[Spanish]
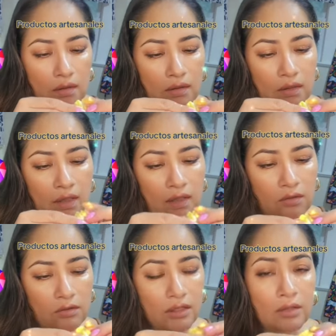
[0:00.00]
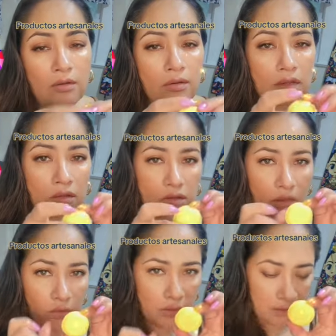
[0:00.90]
Déjenlo cierro. Los
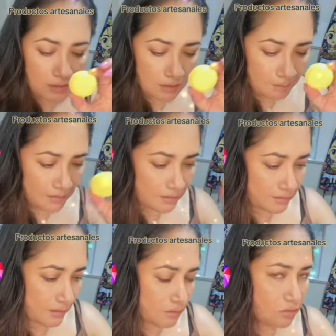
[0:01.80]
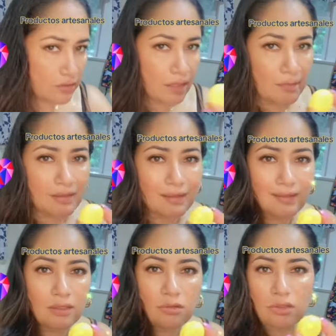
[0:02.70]
tenemos en esta presentación. Realmente
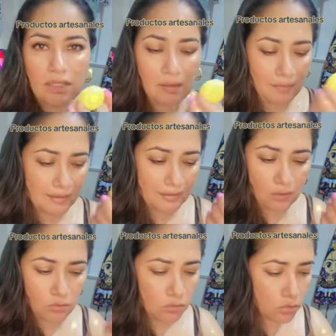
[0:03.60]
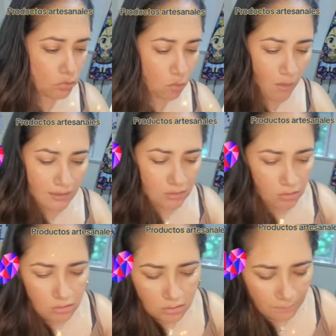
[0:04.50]
de estos yo nada más tengo unos
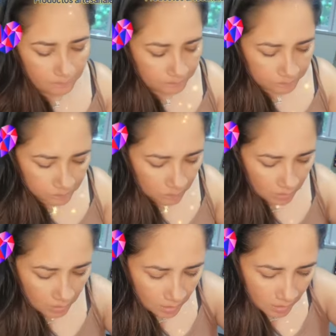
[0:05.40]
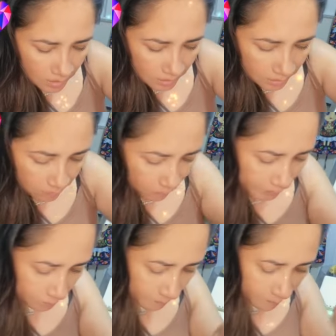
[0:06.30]
cuantos. Y
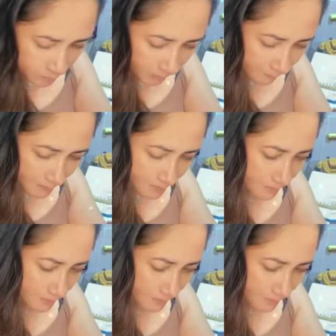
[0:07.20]
bueno, vamos a cambiar de